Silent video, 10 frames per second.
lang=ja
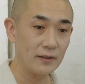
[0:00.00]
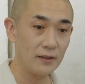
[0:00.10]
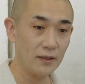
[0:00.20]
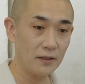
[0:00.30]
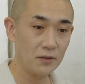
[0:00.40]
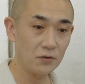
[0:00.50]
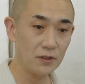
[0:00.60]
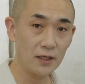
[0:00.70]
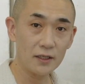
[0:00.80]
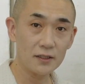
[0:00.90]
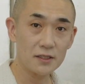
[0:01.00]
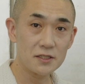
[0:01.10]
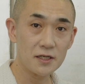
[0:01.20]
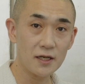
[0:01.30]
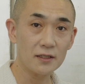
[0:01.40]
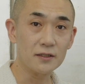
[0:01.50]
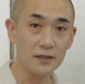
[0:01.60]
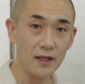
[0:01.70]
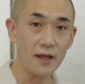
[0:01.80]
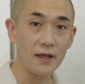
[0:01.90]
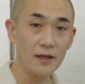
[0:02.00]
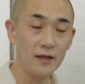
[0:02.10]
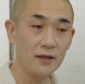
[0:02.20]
でいろんな形があって、